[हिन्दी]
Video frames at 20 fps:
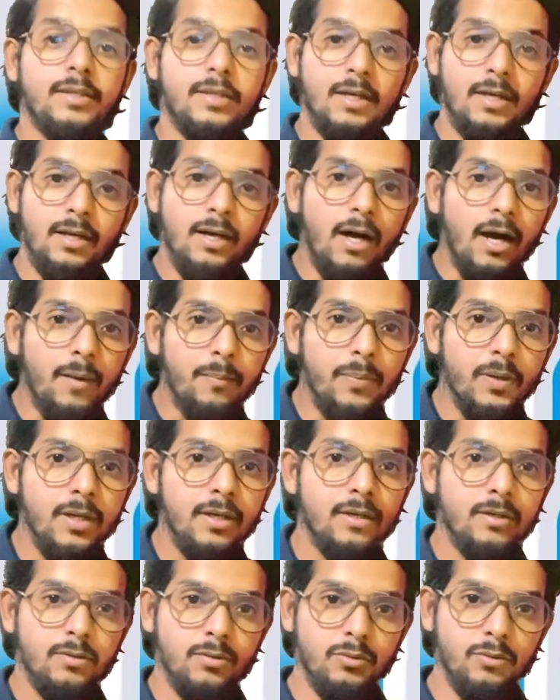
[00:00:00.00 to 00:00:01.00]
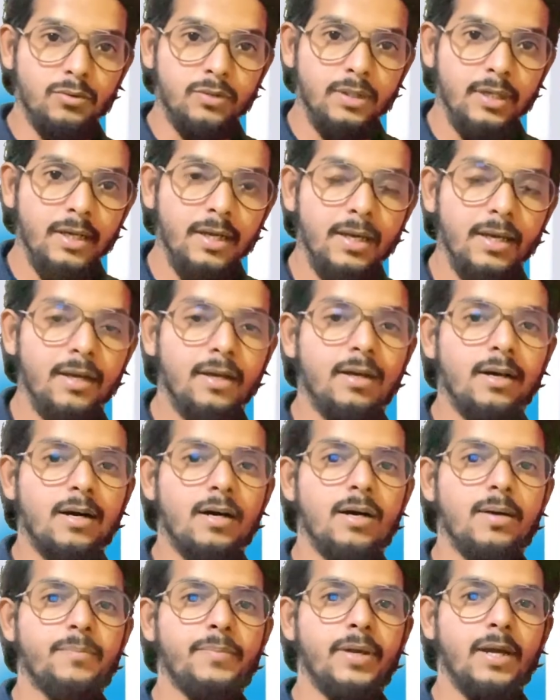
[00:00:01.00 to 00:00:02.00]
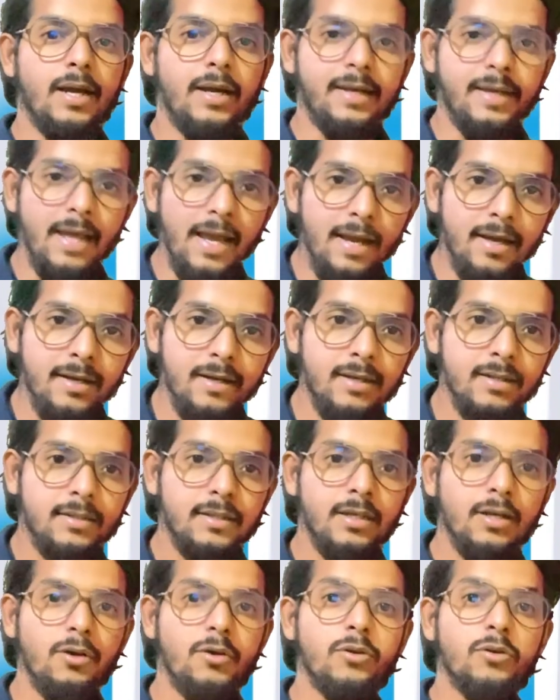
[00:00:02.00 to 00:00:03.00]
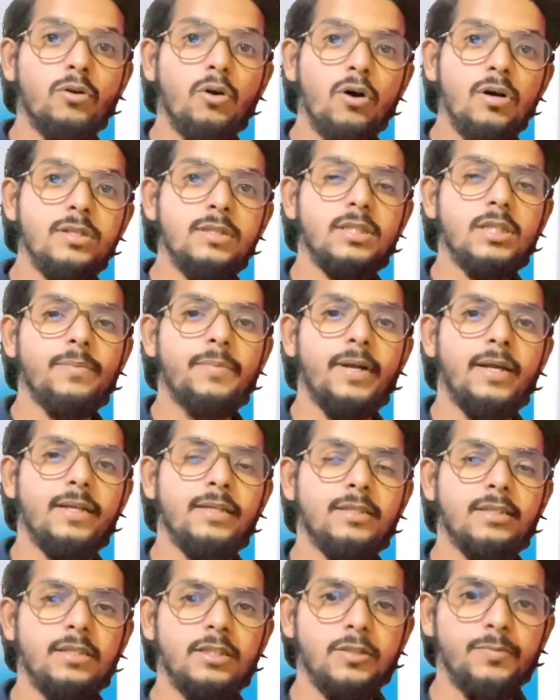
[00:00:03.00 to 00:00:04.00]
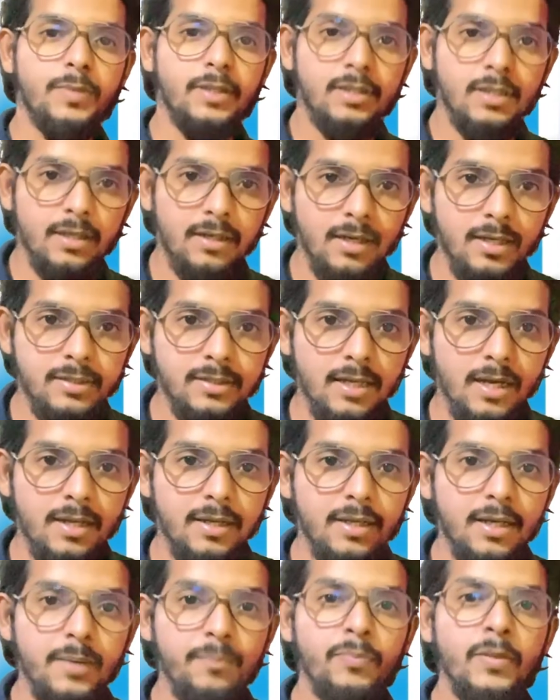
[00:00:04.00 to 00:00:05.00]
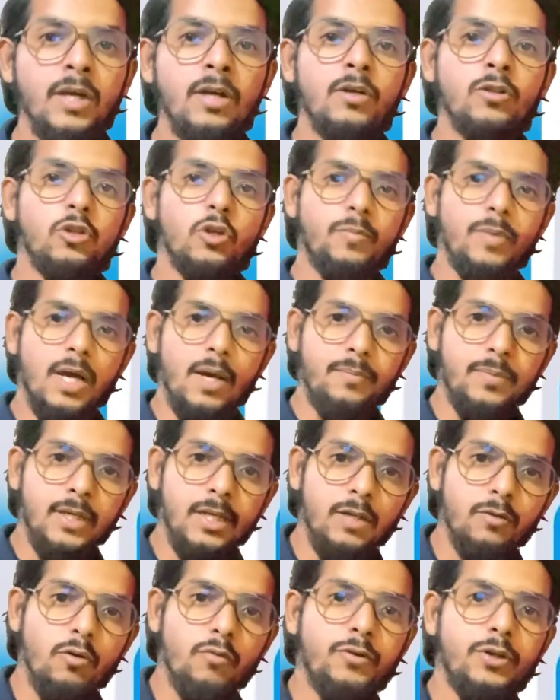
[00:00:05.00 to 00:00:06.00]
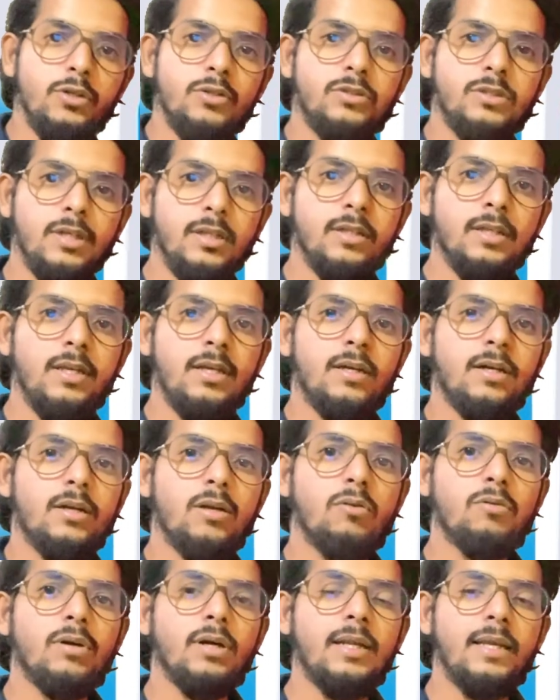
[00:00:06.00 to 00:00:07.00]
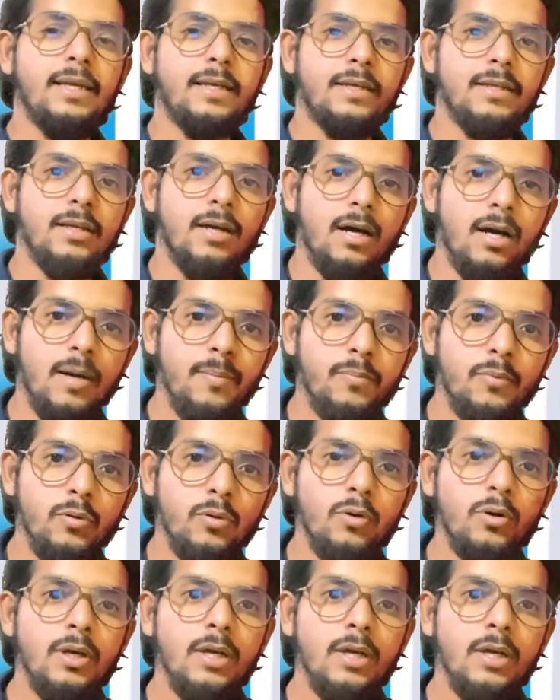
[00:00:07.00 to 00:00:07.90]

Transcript: ये कहाँ पर होते हैं कहाँ पे अटैक करते हैं और कौन सी मेडिसिन इसमें देना चाहिए तो मैं आपके लिए वो वीडियो जल्द लेकर आऊँगा लेकिन आपको